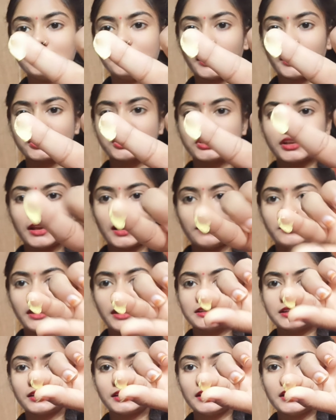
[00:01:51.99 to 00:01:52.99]
टेक्स्चर आप
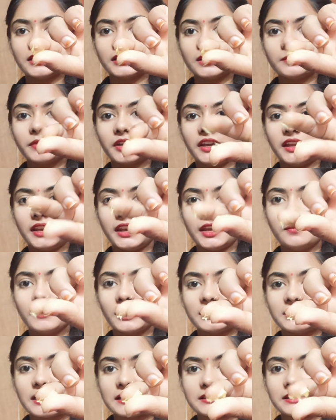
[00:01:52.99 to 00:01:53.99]
देख सकते हैं ये एकदम क्रीम
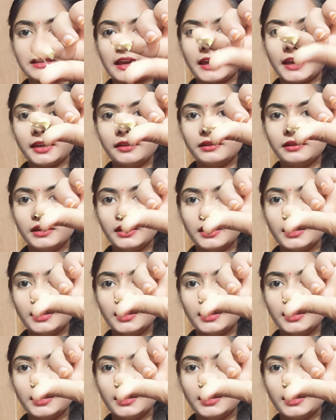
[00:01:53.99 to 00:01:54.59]
के जैसा है